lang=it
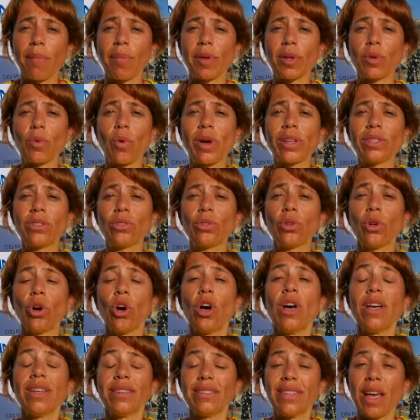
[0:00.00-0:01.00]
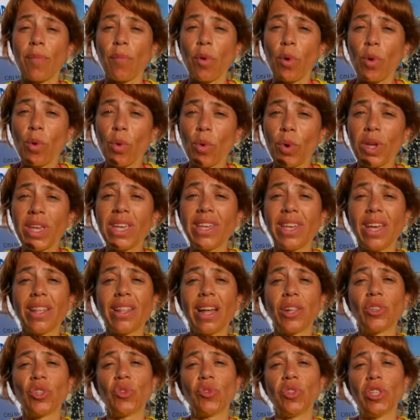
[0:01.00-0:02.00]
per questo siamo qui
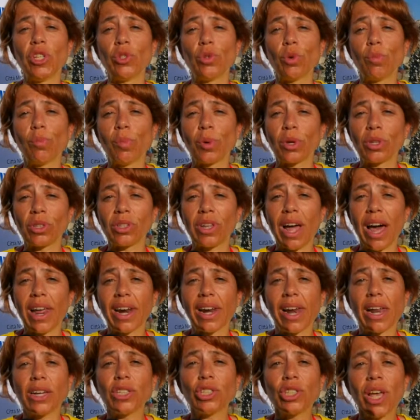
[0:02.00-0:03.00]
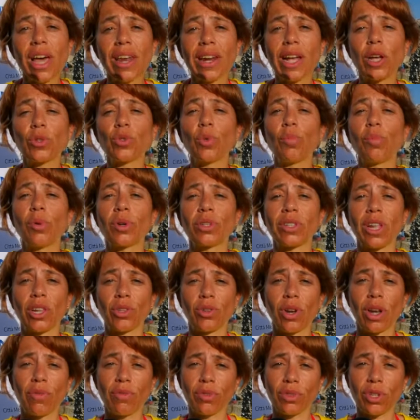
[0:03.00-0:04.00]
chiedendovi di supportare la ricerca
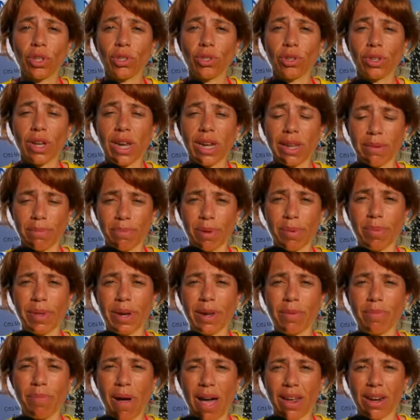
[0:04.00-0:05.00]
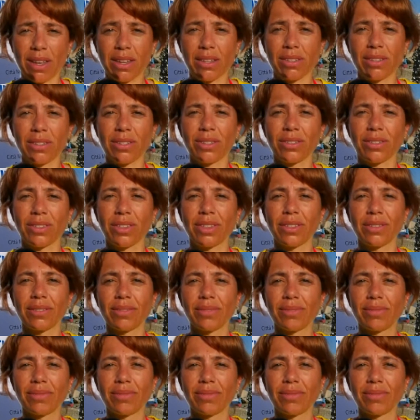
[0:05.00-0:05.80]
supportando la Fondazione Limpe per il Parkinson.